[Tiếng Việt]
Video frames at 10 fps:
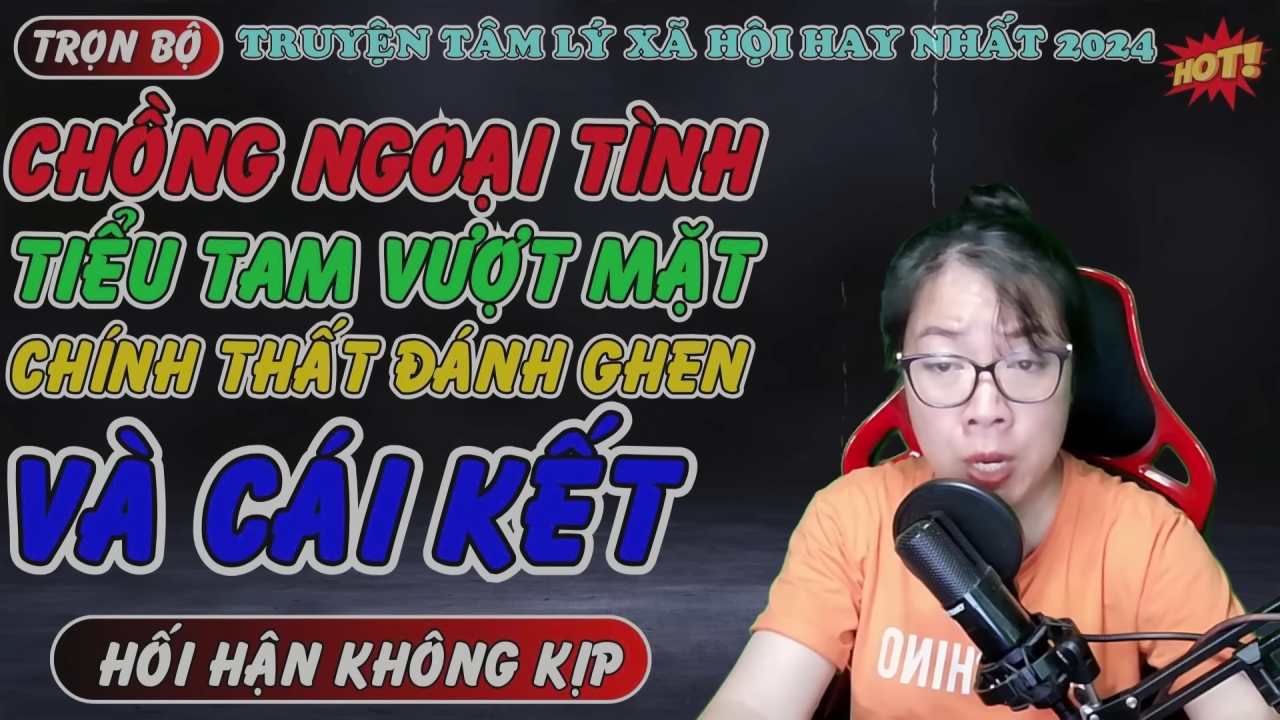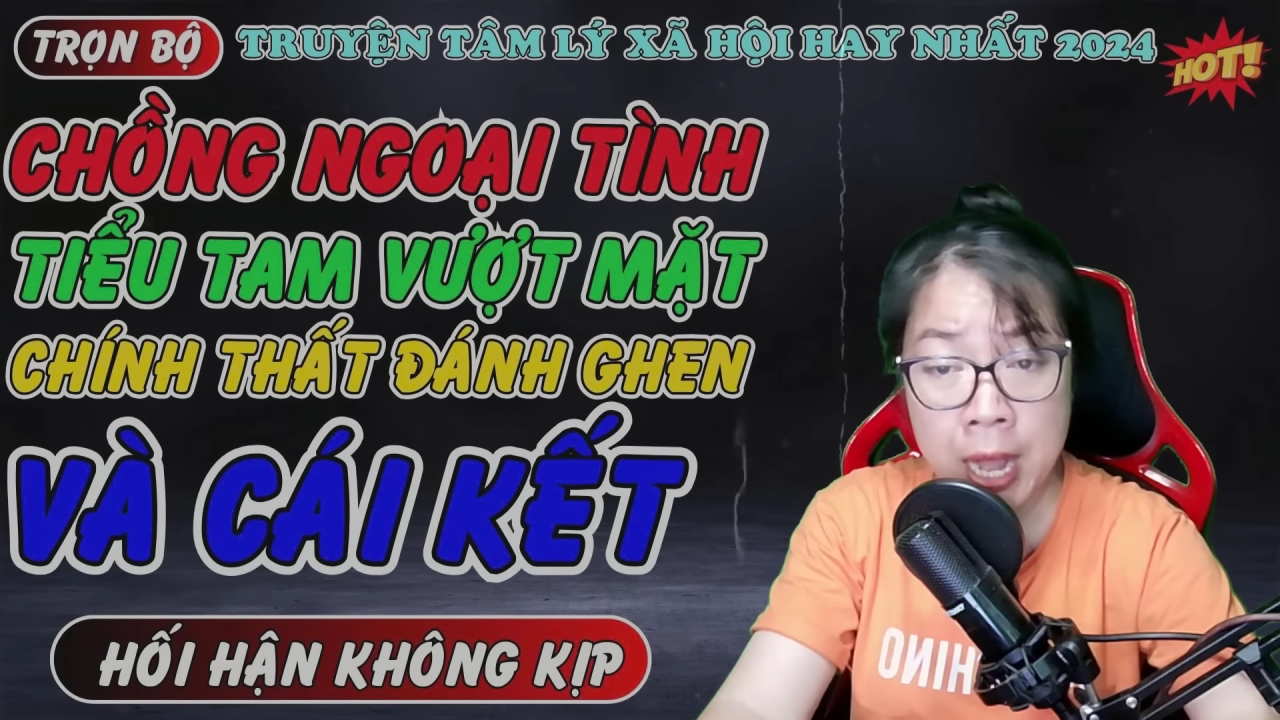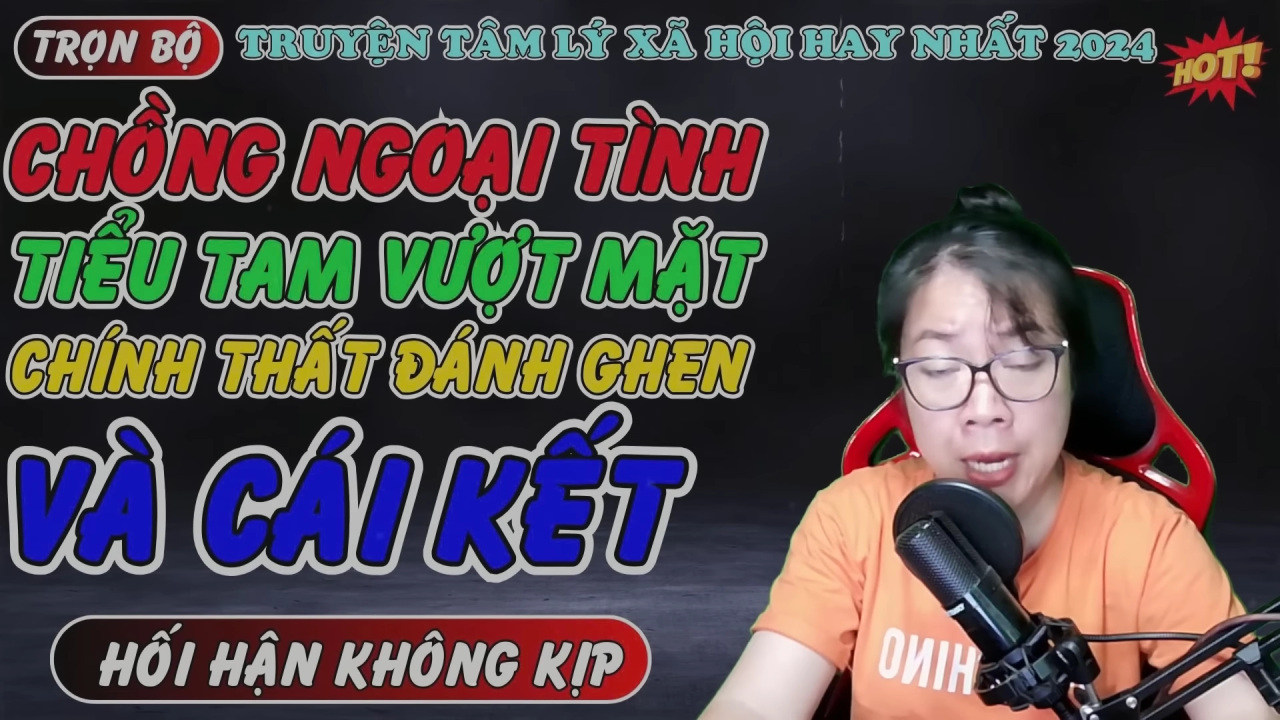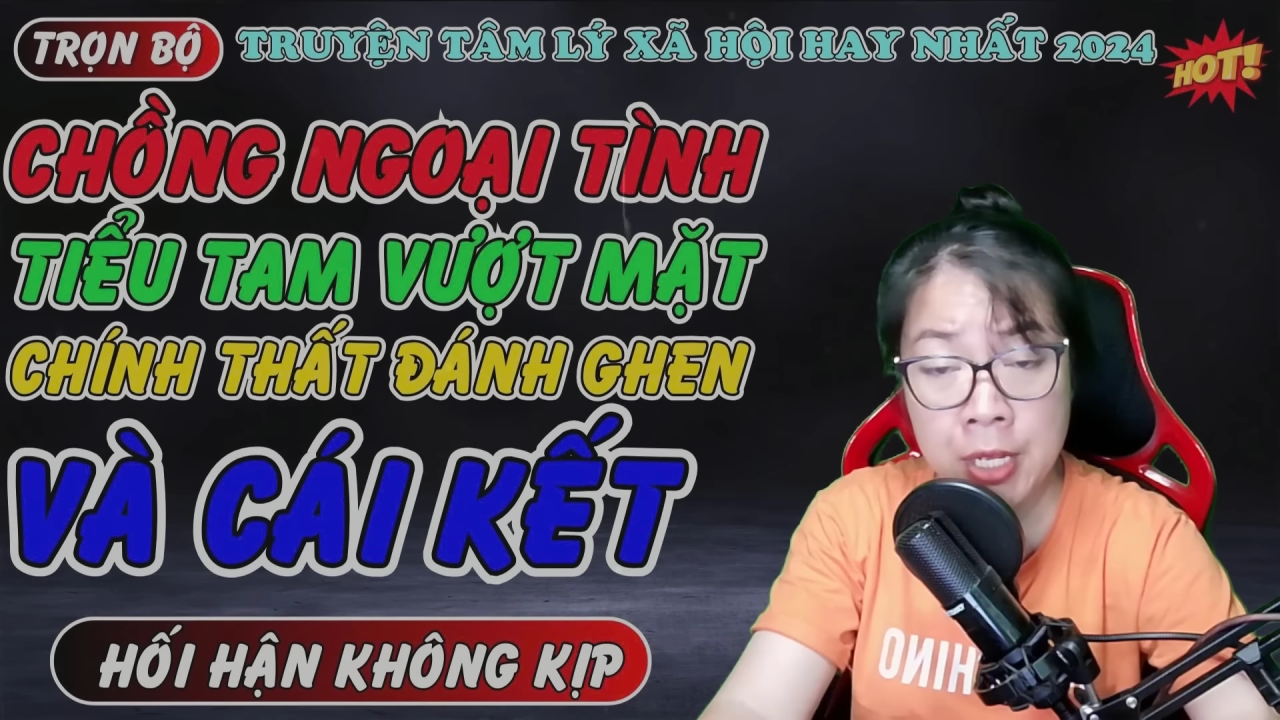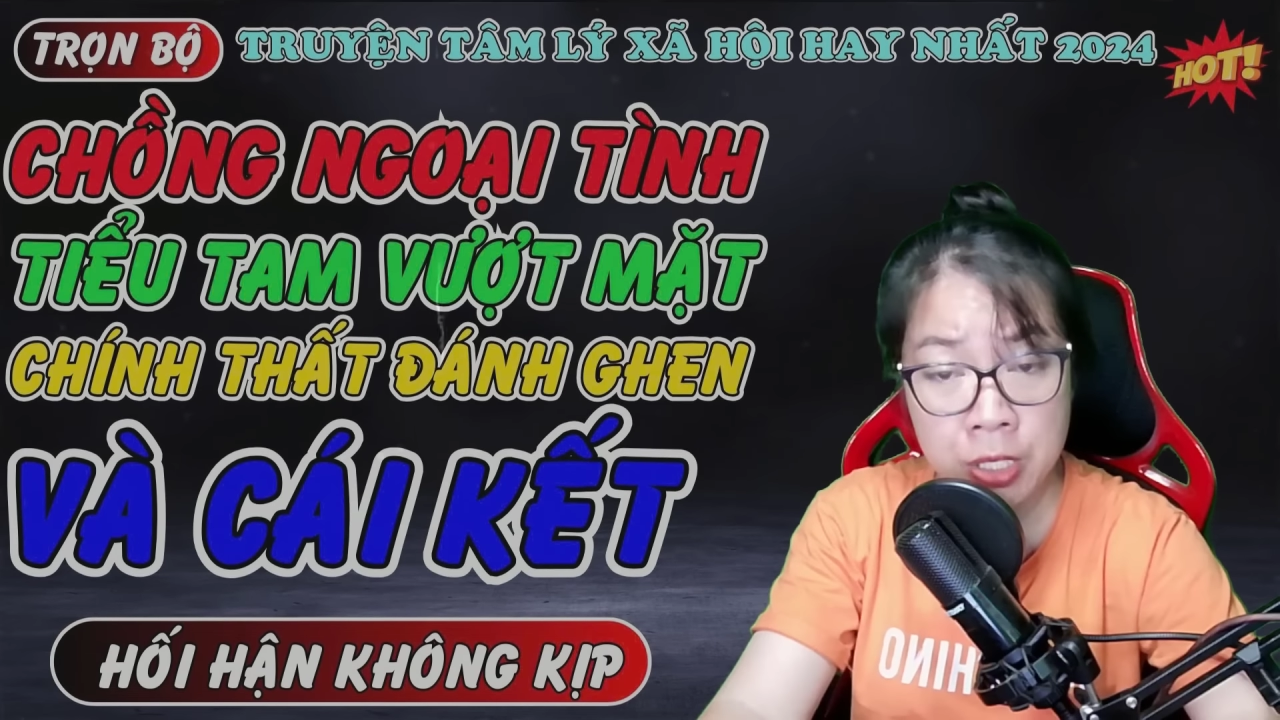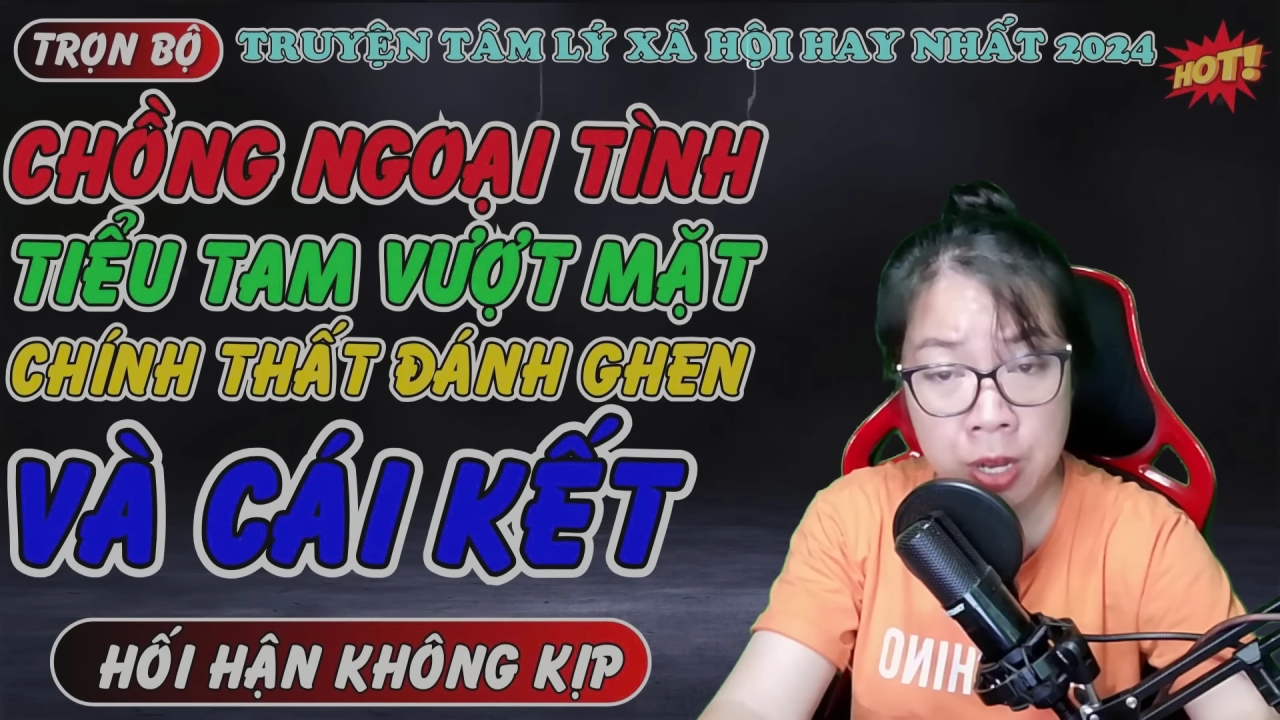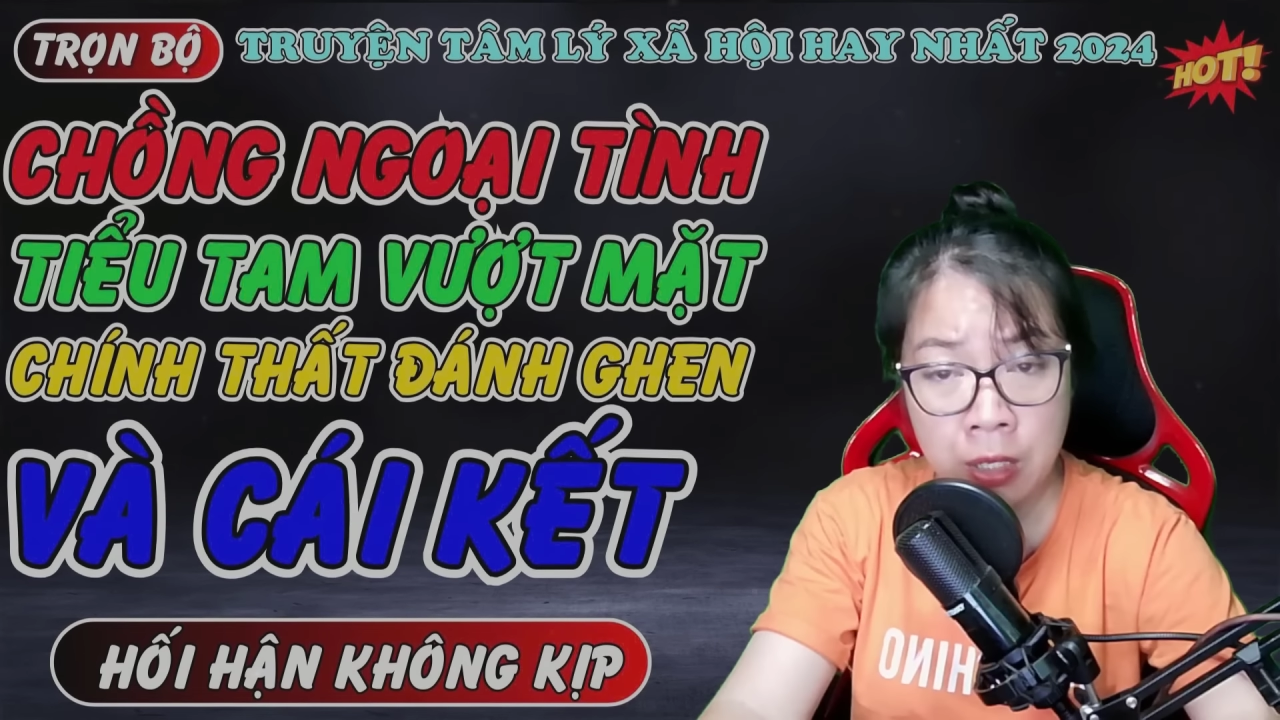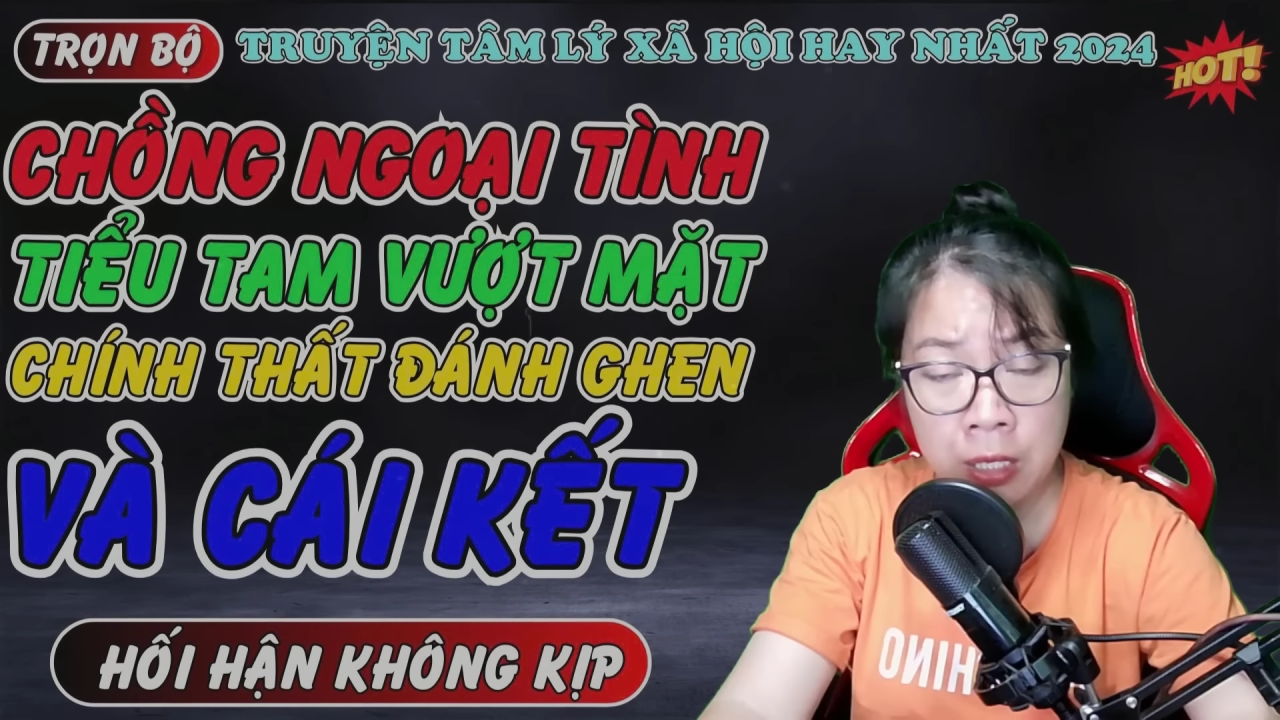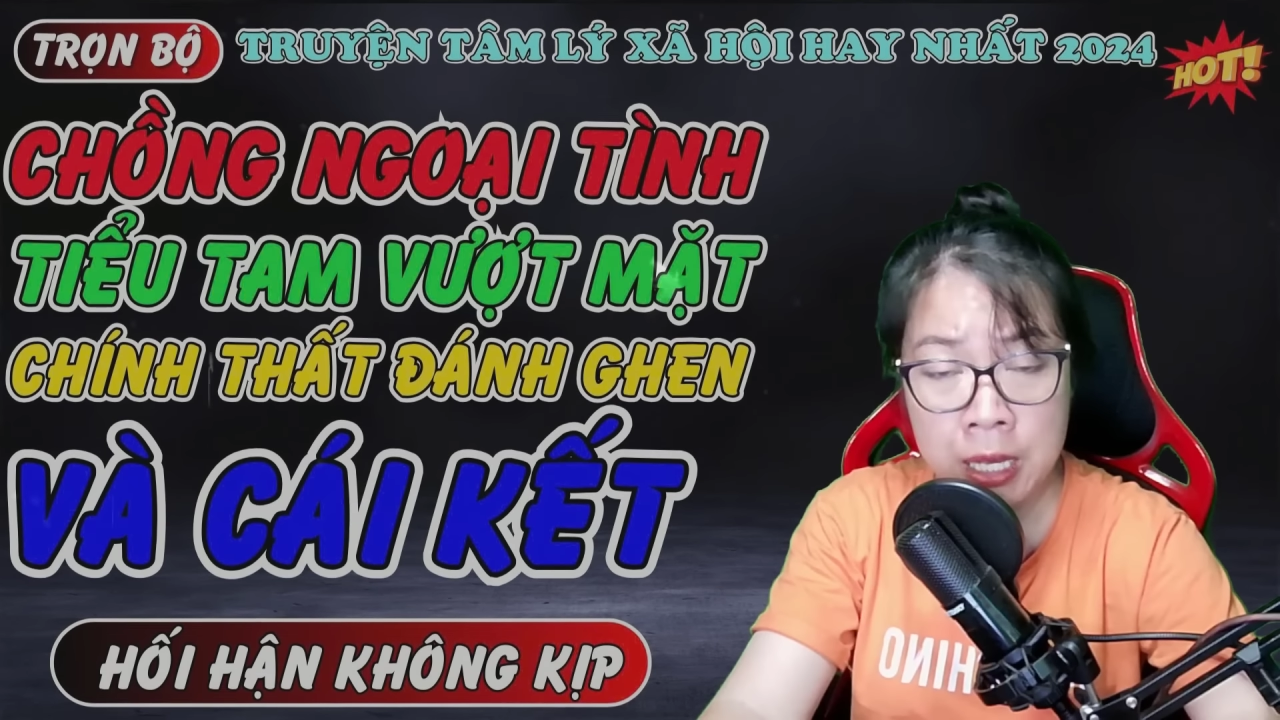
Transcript: đến trường